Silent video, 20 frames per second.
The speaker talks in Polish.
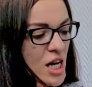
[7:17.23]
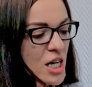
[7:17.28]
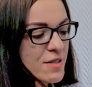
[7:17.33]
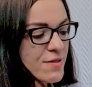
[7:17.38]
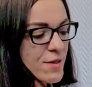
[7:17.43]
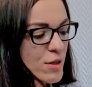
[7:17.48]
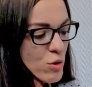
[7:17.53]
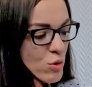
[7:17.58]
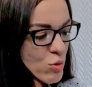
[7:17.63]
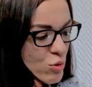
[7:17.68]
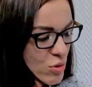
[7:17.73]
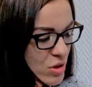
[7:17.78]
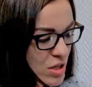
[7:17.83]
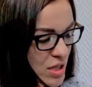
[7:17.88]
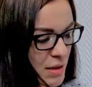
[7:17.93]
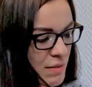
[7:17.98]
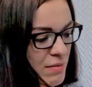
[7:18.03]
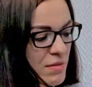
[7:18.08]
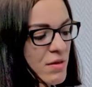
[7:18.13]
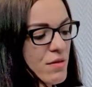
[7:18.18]
W związku z
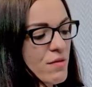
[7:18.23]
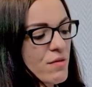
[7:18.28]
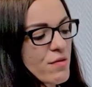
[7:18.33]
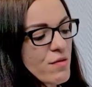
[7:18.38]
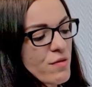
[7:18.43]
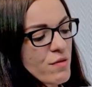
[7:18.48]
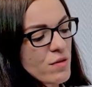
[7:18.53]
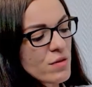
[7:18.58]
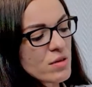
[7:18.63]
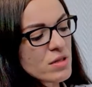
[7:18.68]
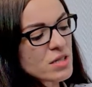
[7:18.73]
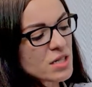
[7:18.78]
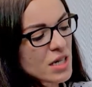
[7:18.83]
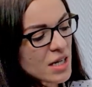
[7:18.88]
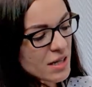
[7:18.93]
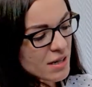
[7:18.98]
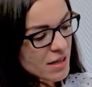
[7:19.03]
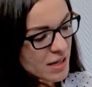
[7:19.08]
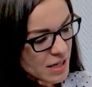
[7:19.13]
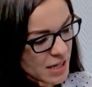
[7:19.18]
tym w
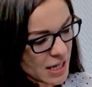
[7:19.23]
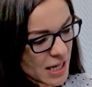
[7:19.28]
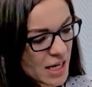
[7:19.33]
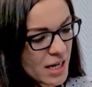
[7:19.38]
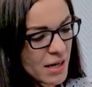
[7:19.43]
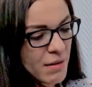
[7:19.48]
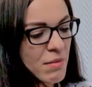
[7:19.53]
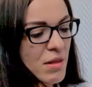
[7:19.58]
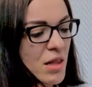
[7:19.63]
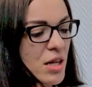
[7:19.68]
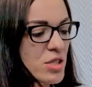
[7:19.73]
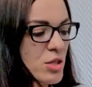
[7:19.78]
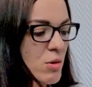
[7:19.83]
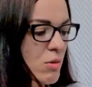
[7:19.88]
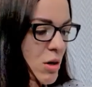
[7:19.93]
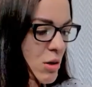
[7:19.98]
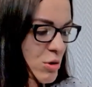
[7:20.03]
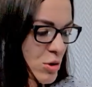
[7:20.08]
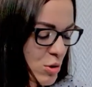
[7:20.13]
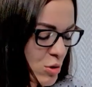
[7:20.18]
CITG dla
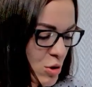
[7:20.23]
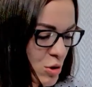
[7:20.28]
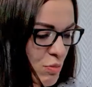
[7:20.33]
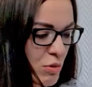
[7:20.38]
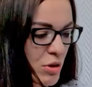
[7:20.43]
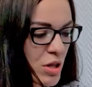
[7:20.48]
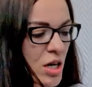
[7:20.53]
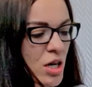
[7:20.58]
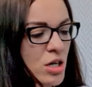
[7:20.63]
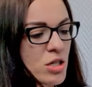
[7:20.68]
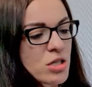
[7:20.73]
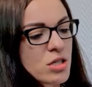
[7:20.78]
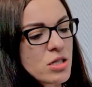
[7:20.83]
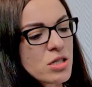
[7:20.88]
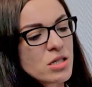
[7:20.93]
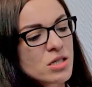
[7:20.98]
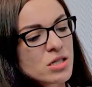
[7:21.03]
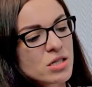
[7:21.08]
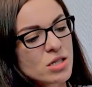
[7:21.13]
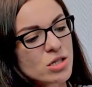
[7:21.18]
działalności
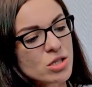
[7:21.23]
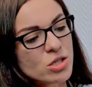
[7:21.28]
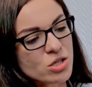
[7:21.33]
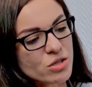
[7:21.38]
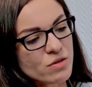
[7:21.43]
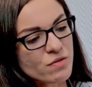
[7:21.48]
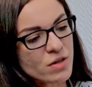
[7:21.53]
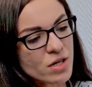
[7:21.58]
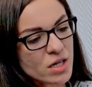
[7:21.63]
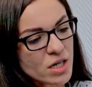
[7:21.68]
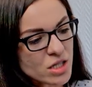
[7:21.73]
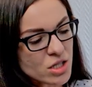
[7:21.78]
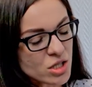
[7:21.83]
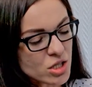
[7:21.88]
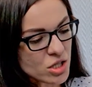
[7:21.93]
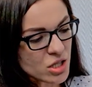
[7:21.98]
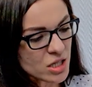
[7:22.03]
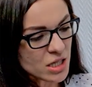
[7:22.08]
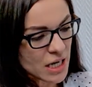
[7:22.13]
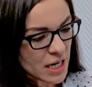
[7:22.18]
gospodarczych czy w
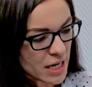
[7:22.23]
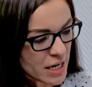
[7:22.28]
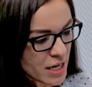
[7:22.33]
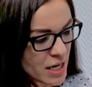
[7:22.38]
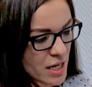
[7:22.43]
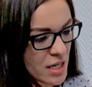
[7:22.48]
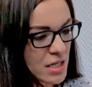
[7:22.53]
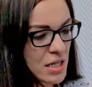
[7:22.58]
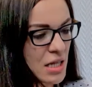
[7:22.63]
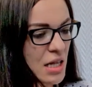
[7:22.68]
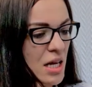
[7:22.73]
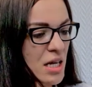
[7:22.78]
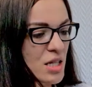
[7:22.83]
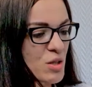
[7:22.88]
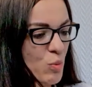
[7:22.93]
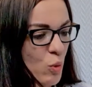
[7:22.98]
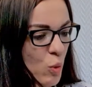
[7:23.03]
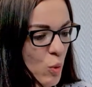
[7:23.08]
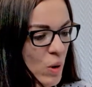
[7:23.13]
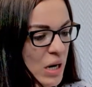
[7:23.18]
rejestrze KRS dla
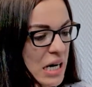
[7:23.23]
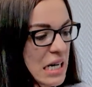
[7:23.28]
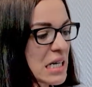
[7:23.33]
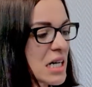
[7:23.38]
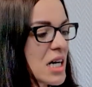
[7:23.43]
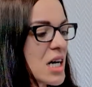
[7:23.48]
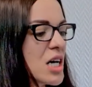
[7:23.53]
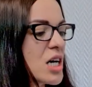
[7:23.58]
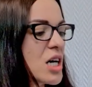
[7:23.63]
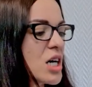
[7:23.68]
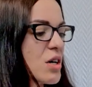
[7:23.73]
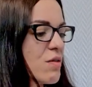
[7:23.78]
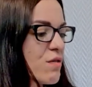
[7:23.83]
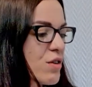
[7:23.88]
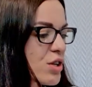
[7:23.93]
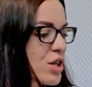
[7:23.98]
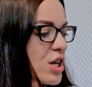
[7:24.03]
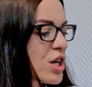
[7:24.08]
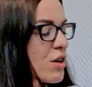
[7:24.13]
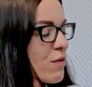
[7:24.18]
spółek
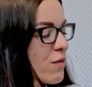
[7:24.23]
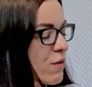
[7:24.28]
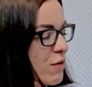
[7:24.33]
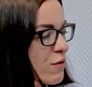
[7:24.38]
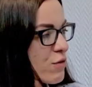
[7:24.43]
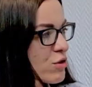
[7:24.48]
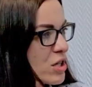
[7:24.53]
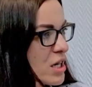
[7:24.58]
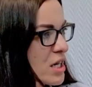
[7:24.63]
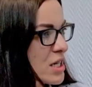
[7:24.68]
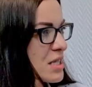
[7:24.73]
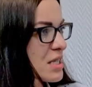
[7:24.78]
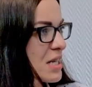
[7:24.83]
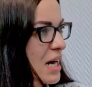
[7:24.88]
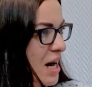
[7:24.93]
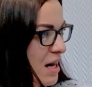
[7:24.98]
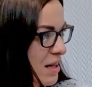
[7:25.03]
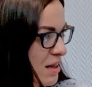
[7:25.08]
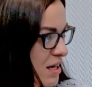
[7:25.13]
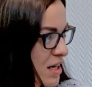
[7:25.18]
widnieje wówczas
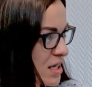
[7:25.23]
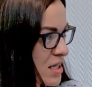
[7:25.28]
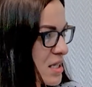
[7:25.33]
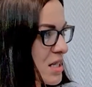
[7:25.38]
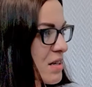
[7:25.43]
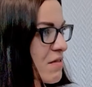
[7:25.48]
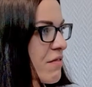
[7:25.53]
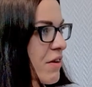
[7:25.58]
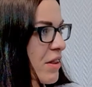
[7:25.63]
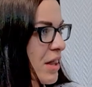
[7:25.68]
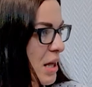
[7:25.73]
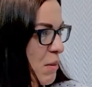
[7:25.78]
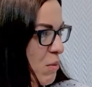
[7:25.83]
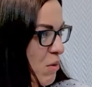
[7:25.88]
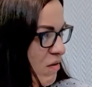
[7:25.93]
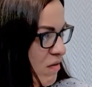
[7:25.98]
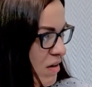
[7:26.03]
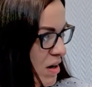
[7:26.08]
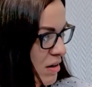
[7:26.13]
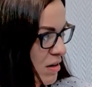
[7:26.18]
adres
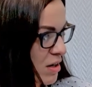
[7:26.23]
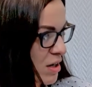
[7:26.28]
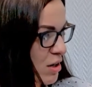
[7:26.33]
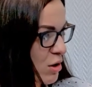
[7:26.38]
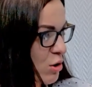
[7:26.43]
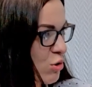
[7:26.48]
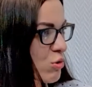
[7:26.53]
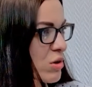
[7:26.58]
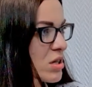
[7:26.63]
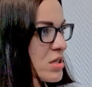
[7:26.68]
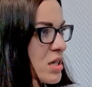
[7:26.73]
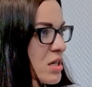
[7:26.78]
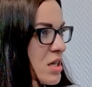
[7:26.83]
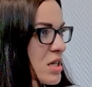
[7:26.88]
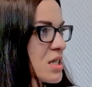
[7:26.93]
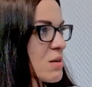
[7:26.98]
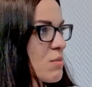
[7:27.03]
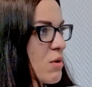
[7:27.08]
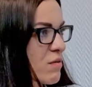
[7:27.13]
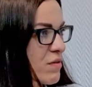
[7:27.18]
wynajmowany, który jest
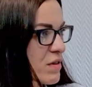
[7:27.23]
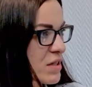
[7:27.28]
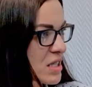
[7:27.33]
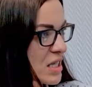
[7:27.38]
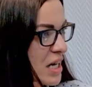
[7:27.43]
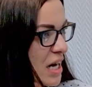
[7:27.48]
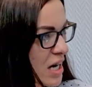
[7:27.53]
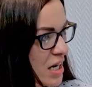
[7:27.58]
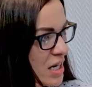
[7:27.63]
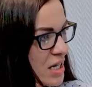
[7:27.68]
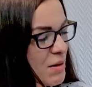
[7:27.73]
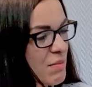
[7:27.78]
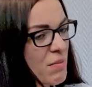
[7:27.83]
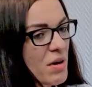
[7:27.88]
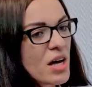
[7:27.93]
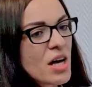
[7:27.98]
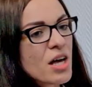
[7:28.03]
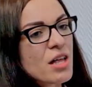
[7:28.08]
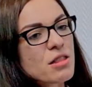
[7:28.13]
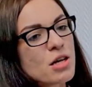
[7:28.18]
adresem oficjalnym,
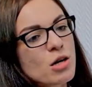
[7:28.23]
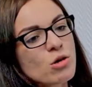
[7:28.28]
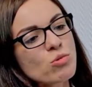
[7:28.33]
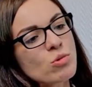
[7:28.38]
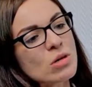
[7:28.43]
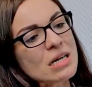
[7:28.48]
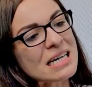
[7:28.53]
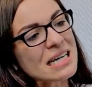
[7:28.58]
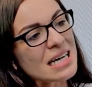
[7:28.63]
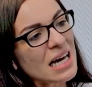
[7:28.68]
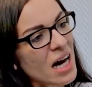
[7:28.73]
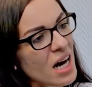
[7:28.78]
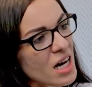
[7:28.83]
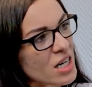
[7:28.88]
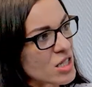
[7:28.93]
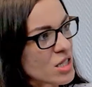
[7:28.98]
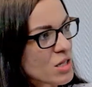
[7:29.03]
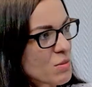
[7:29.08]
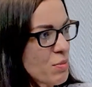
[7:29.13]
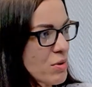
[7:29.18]
na który
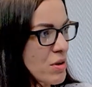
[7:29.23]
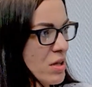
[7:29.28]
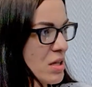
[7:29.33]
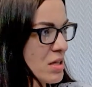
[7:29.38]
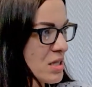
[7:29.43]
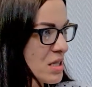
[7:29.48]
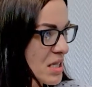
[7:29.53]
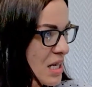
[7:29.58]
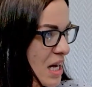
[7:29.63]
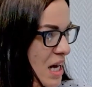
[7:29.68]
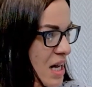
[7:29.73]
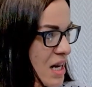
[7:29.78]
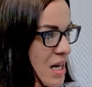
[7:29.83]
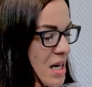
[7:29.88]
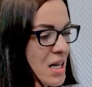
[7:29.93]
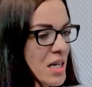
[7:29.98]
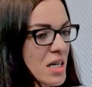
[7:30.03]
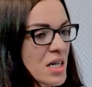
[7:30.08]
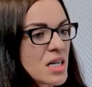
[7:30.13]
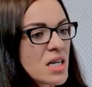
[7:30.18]
każdy
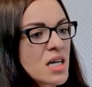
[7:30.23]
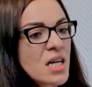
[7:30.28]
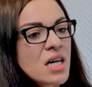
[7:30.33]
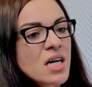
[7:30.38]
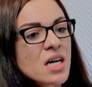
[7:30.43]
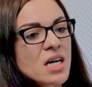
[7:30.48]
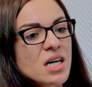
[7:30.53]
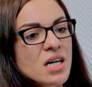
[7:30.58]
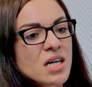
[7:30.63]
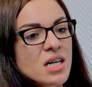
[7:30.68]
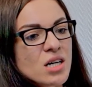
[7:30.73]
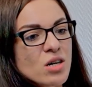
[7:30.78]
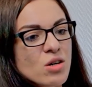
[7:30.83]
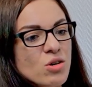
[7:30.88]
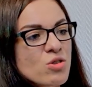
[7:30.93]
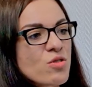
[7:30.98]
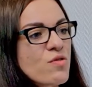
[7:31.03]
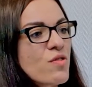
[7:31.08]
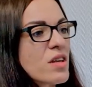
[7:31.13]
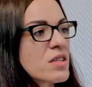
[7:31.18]
potencjalny e,
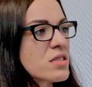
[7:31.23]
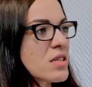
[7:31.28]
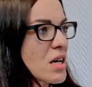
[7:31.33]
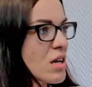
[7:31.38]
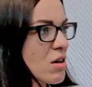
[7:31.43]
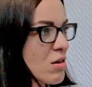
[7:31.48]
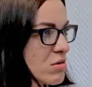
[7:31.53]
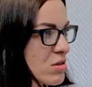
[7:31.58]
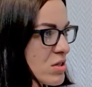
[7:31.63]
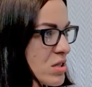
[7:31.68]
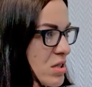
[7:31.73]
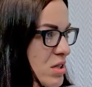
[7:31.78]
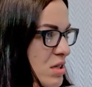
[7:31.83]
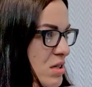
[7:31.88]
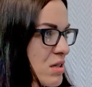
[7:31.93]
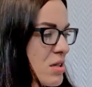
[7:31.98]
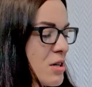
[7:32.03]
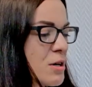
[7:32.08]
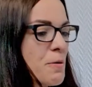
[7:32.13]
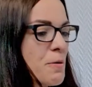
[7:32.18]
odwiedzający